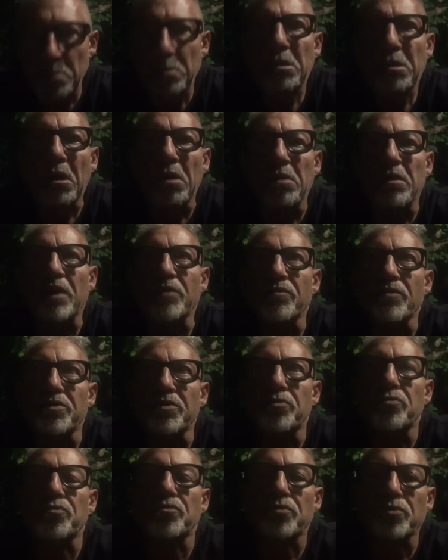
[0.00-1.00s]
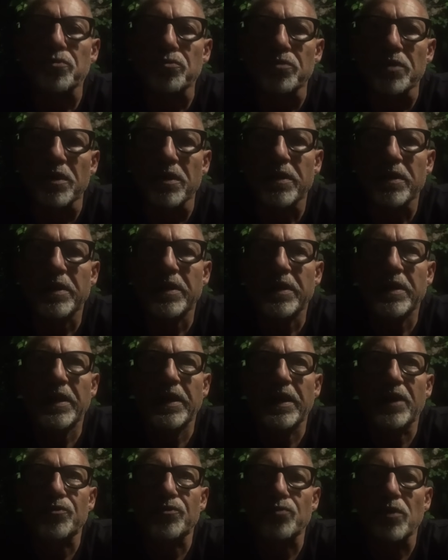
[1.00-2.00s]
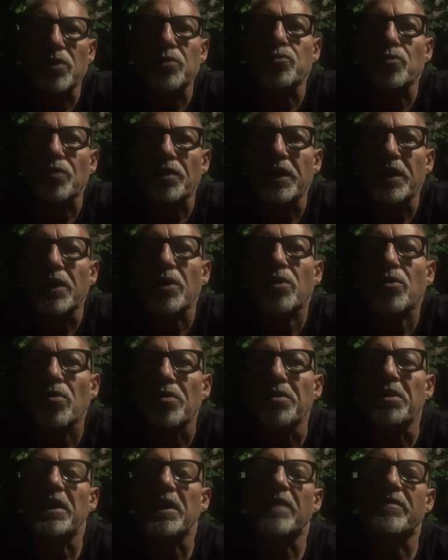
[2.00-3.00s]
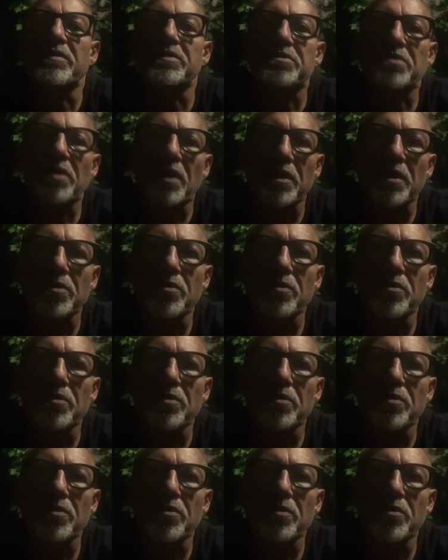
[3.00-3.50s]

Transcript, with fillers: però la Juventus chiude la sua tournée con la vittoria di